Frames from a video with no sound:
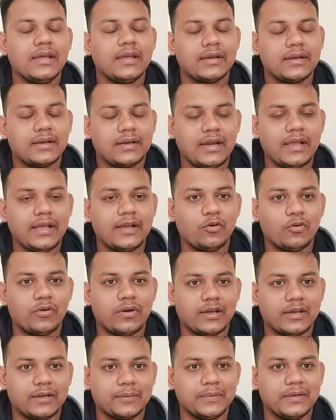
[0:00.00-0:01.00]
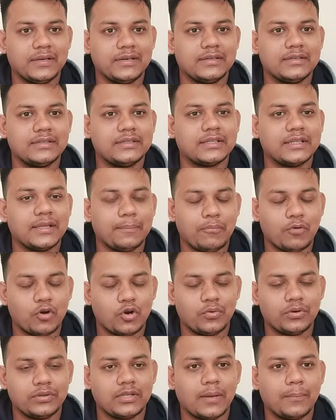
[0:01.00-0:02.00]
ক্লিক করে রাখবেন যাতে
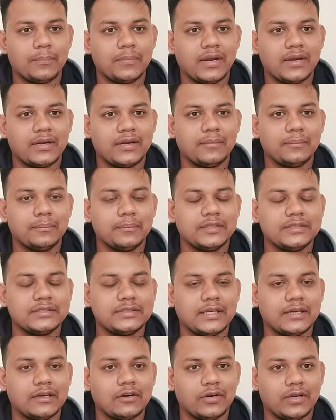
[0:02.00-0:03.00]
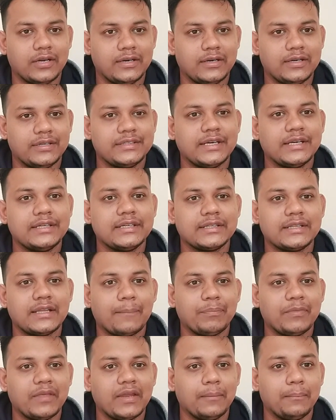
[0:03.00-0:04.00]
পরবর্তী আপডেট মিস না করেন সেই সাথে
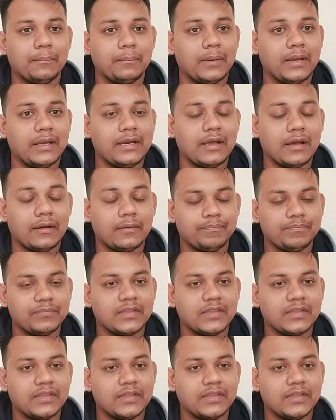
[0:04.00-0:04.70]
আপনার এই ভিডিও